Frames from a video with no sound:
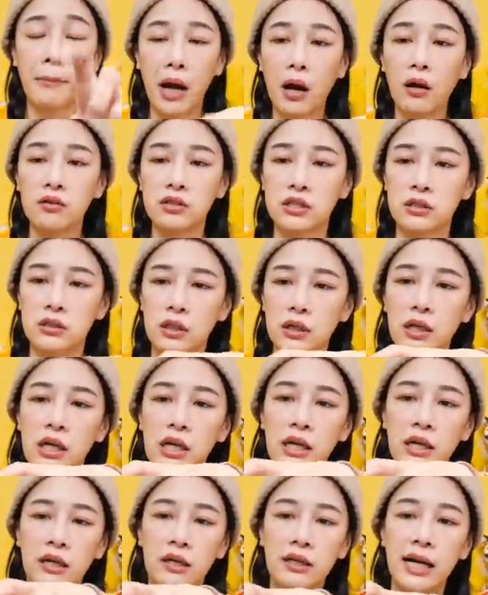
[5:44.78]
蛮好吃的。
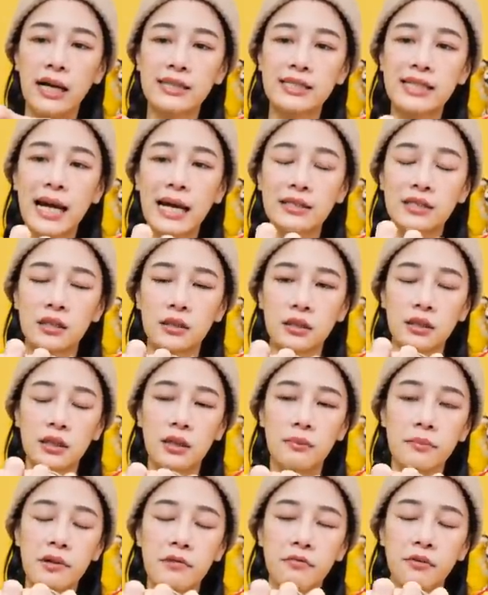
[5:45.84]
可它下层的那个
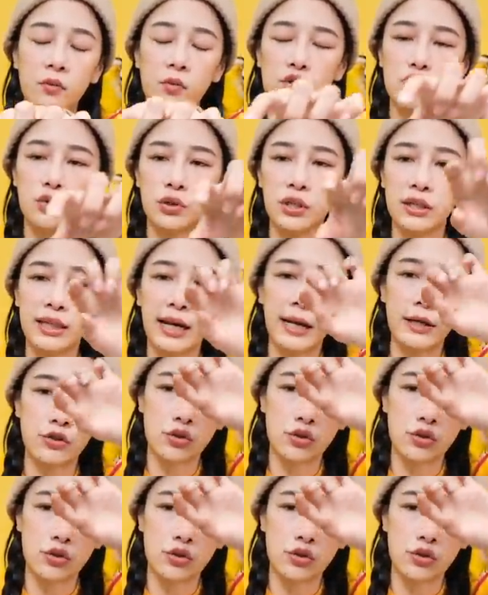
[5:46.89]
面粉味就有点太